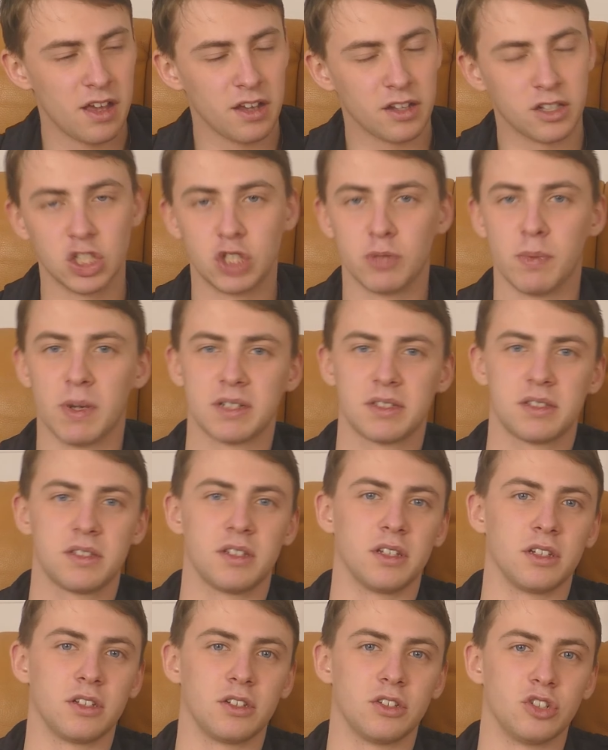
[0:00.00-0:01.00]

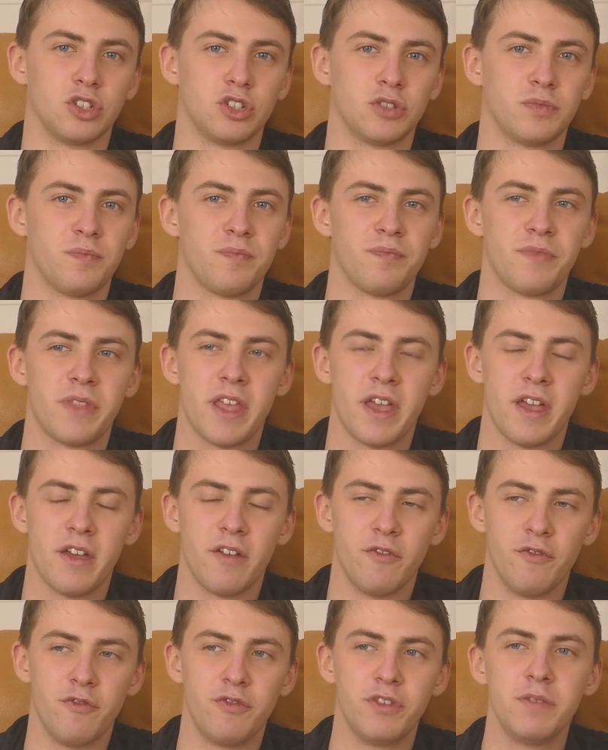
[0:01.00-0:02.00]
Geschmackstechnisch.
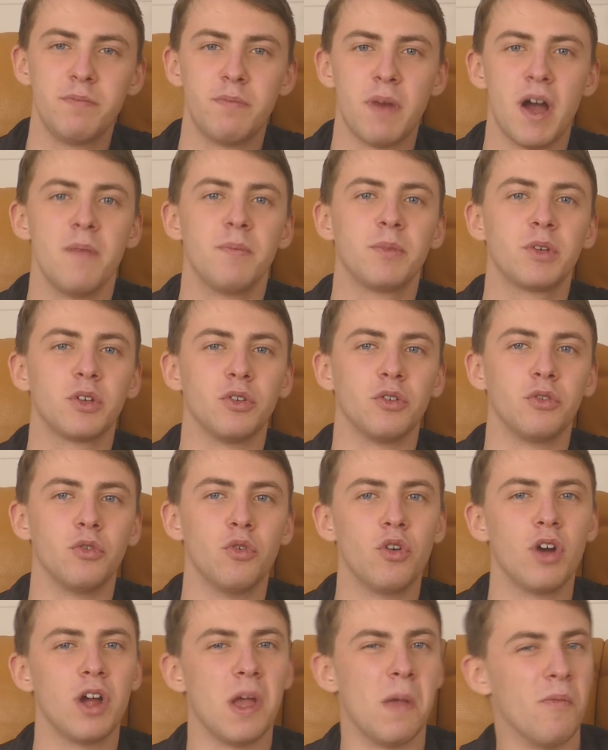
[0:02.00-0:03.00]
Wie beim
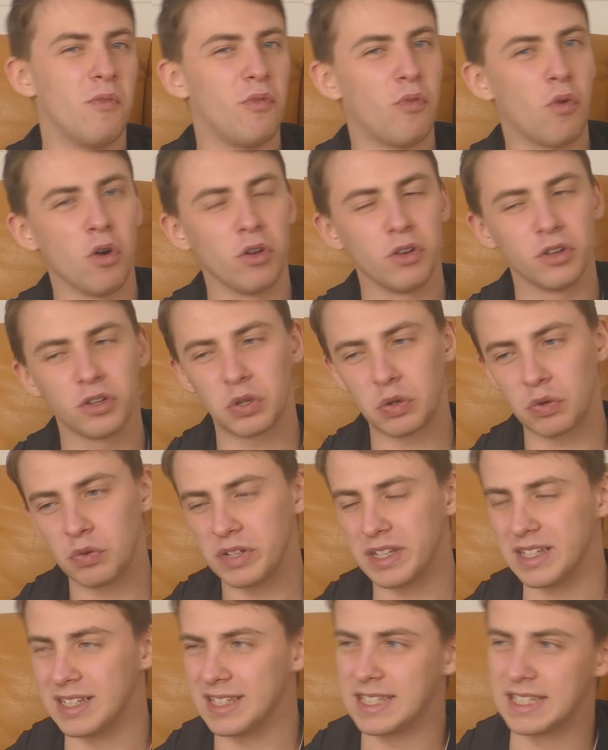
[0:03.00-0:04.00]
Geruch im
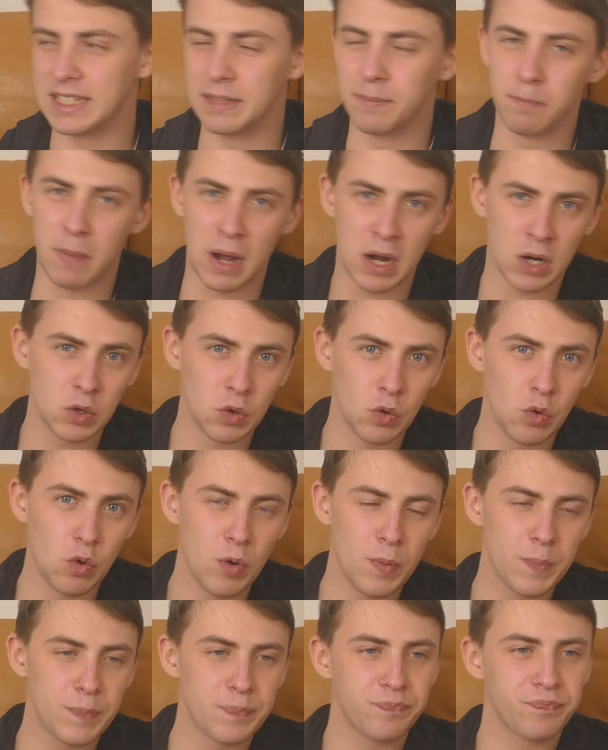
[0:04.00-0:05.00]
Vordergrund ist die
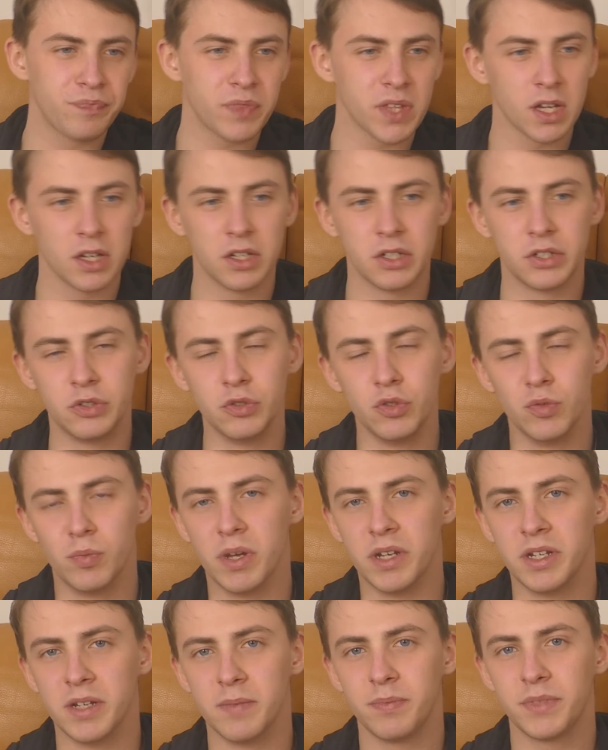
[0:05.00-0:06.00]
Mango, die
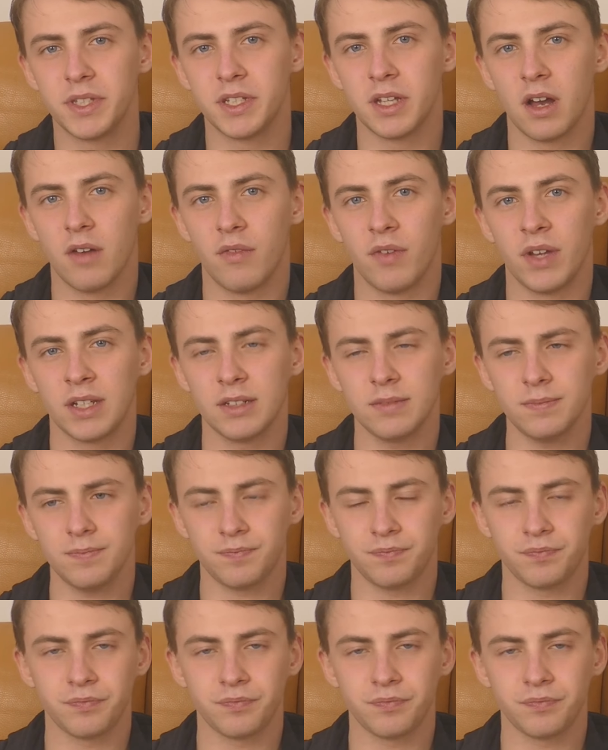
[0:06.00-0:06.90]
übernimmt hier ein wenig,